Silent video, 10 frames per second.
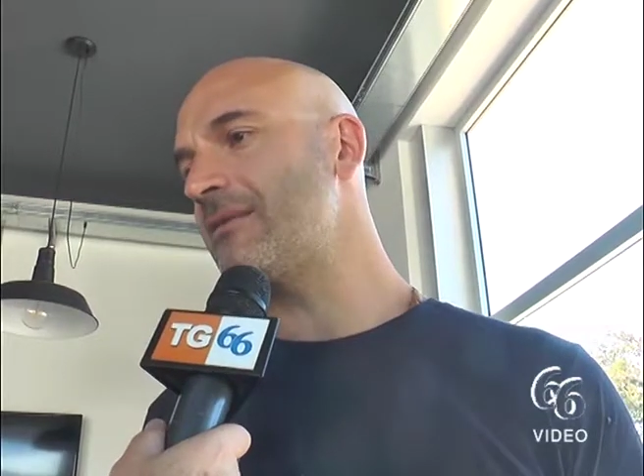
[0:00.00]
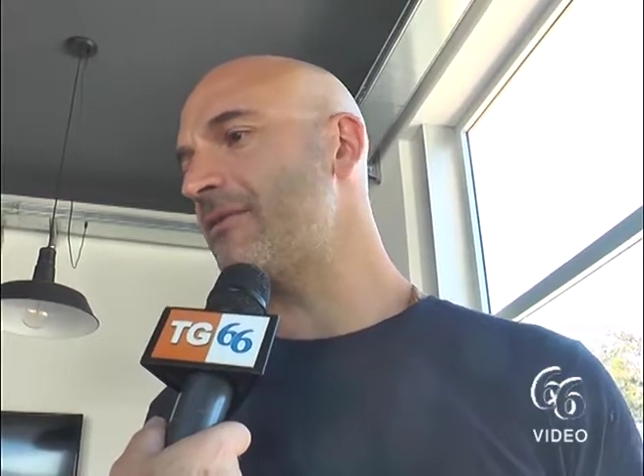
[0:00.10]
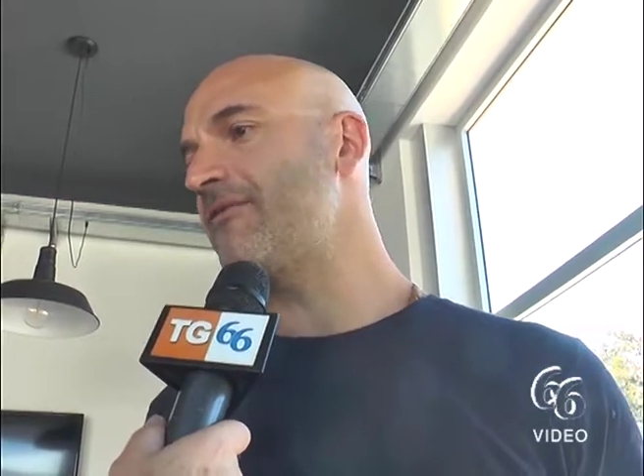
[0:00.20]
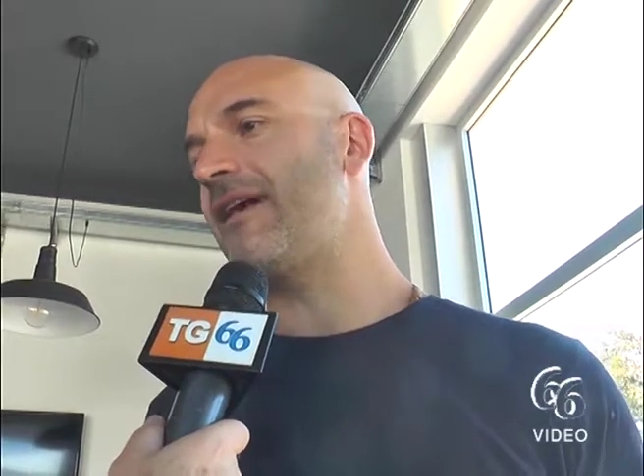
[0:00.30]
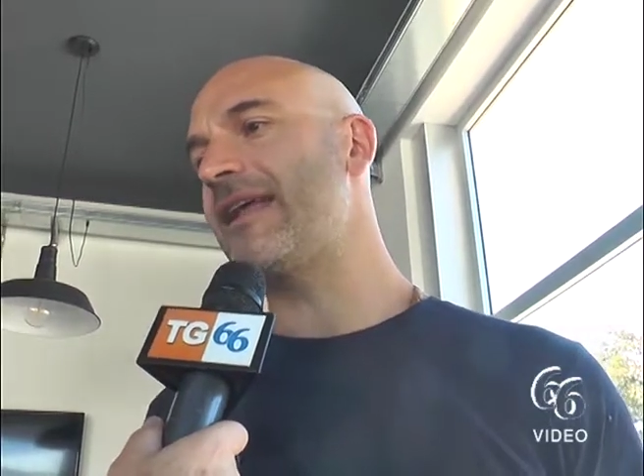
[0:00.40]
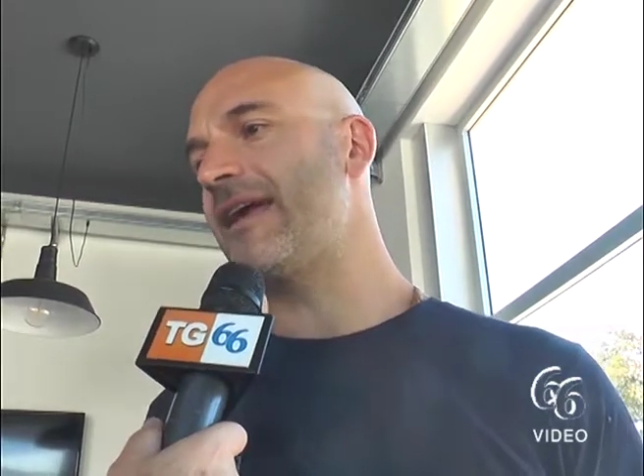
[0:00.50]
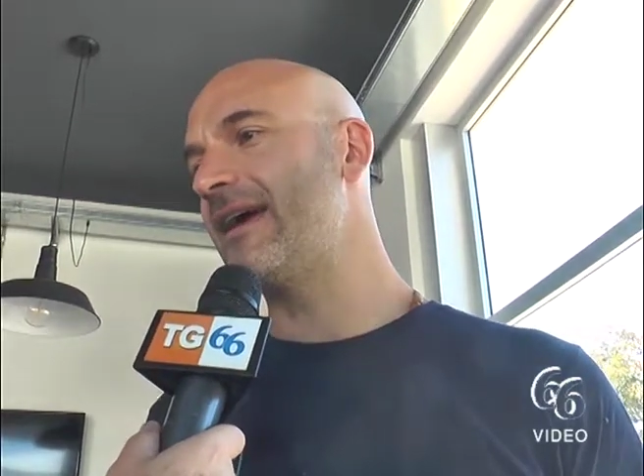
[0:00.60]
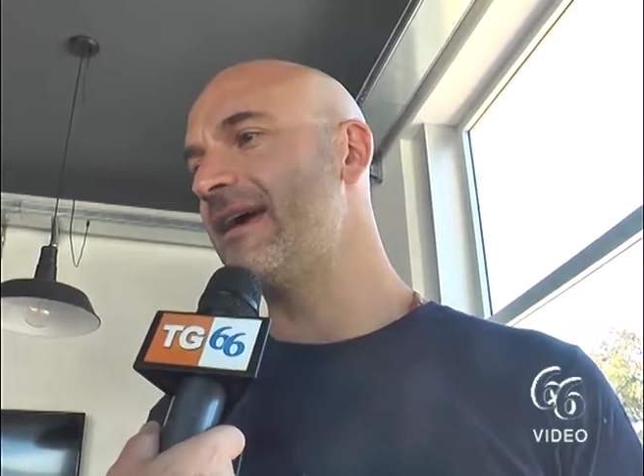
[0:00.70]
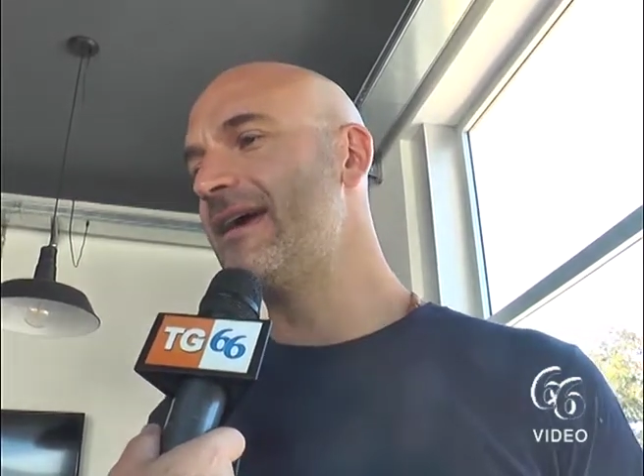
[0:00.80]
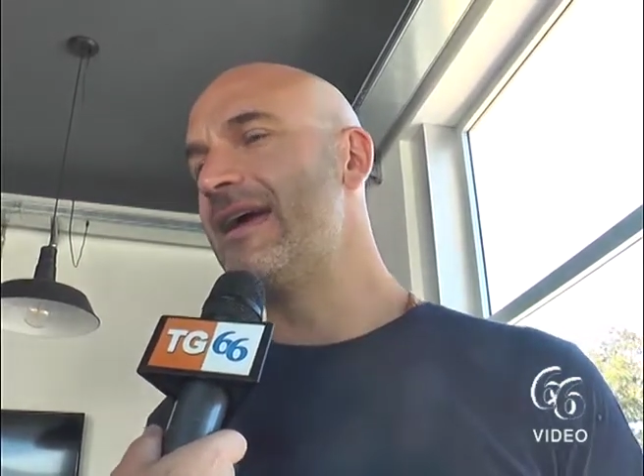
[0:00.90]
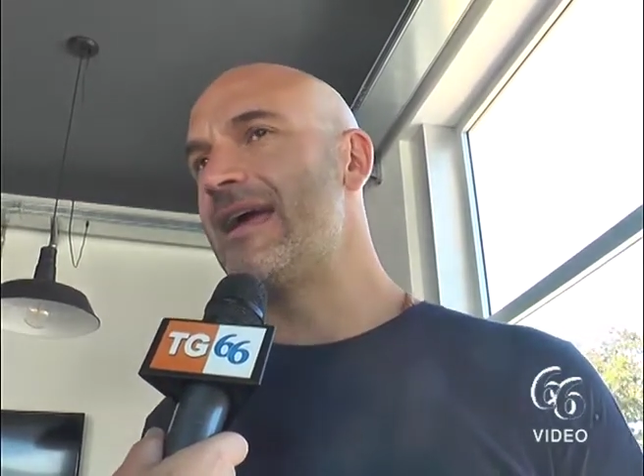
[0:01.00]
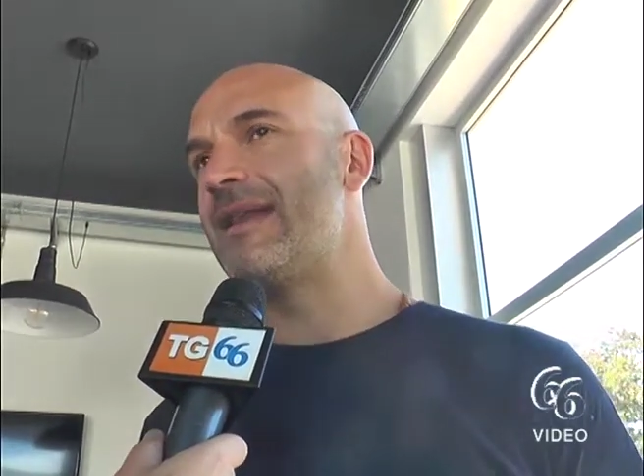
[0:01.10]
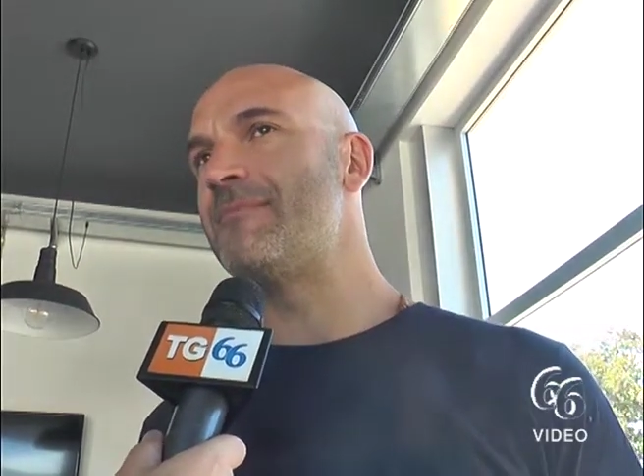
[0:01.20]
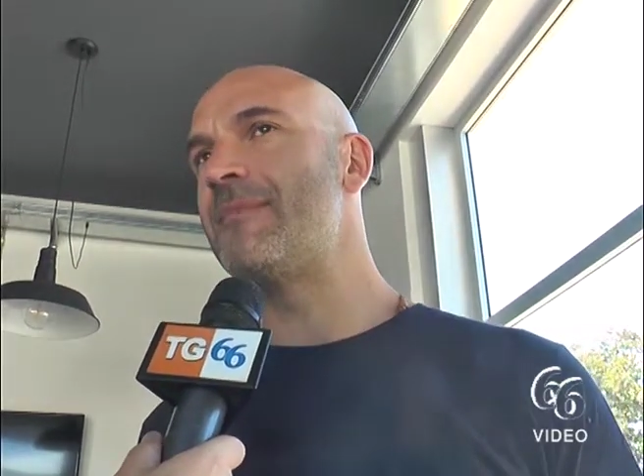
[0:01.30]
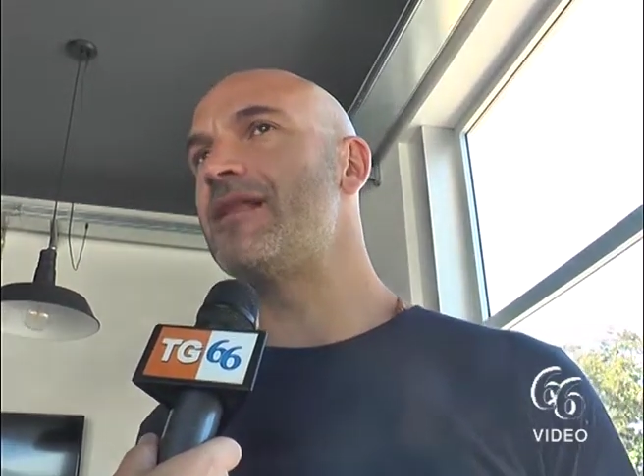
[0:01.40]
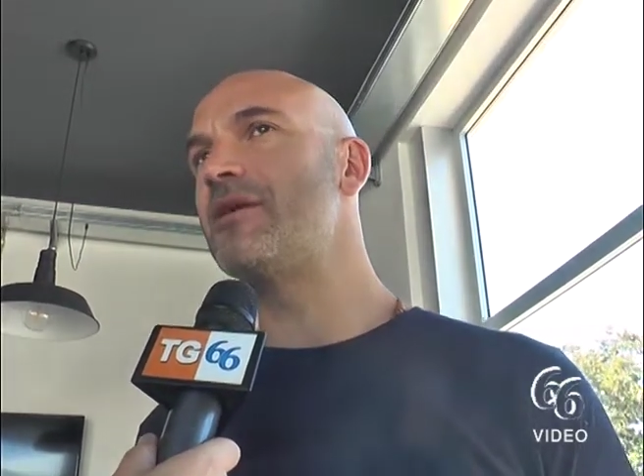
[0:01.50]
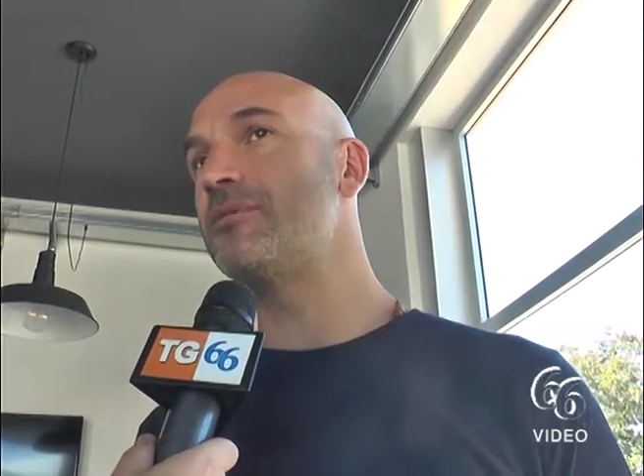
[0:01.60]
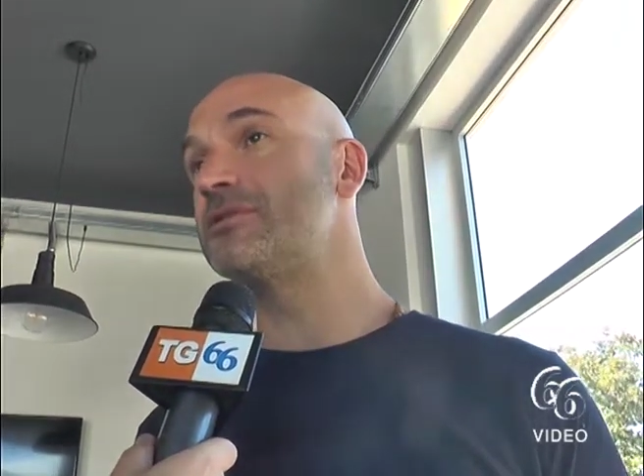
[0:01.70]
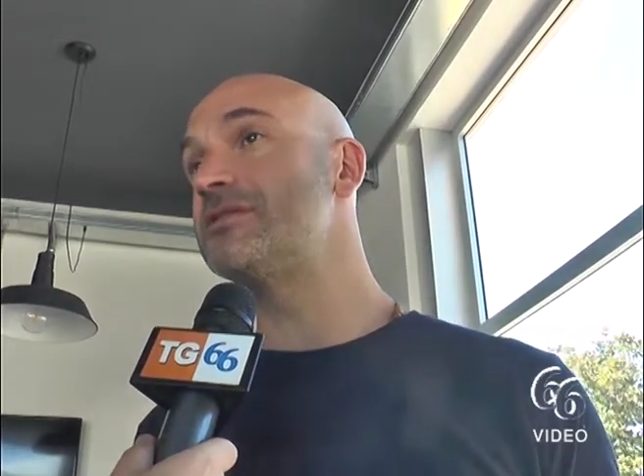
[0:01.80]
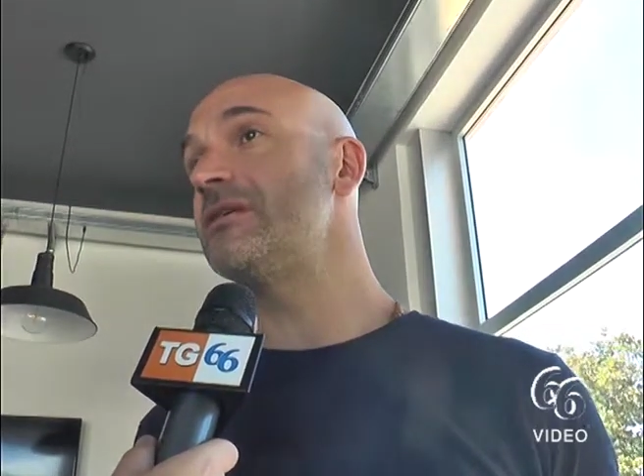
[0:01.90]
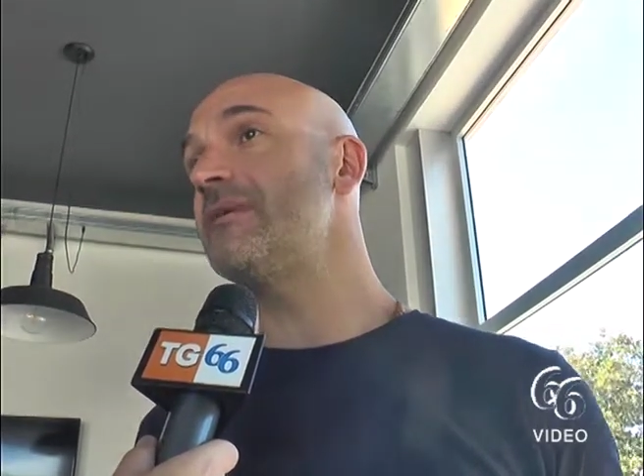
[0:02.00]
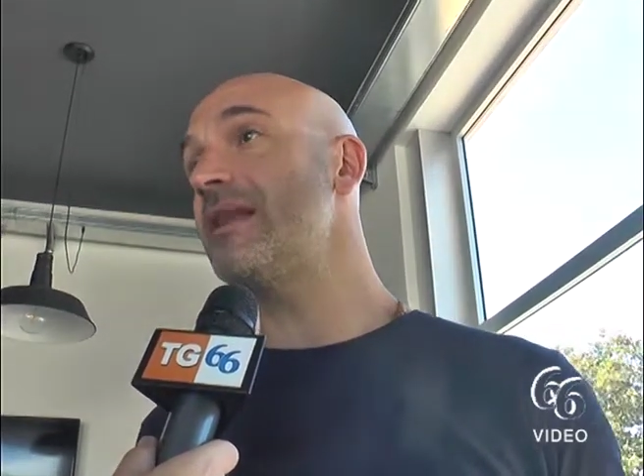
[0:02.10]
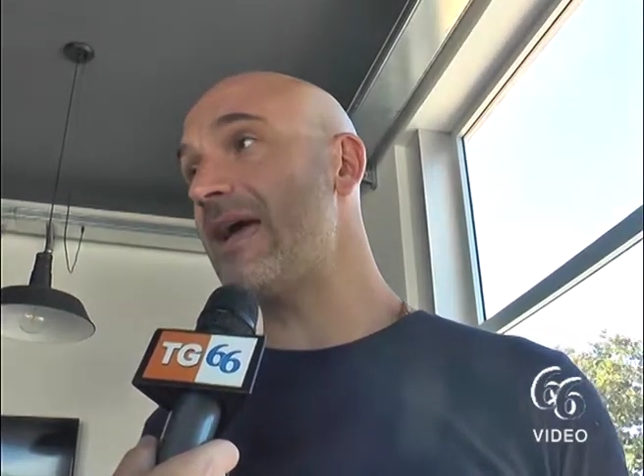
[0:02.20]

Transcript: Se campagna avrà bisogno di me, ben venga,